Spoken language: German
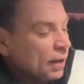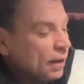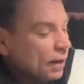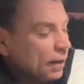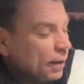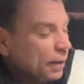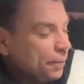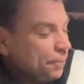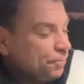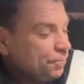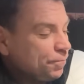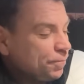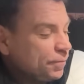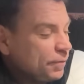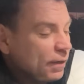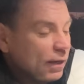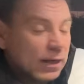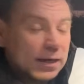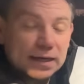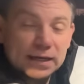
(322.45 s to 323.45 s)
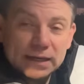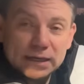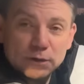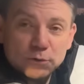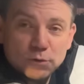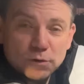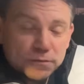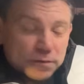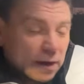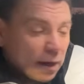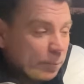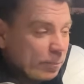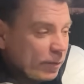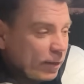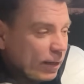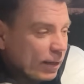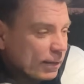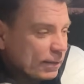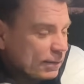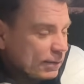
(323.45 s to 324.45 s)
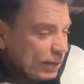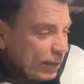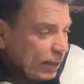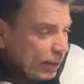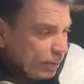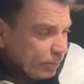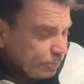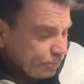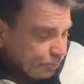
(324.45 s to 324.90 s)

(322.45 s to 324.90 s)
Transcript: Ähm, die Energiekurve habt ihr ja gesehen.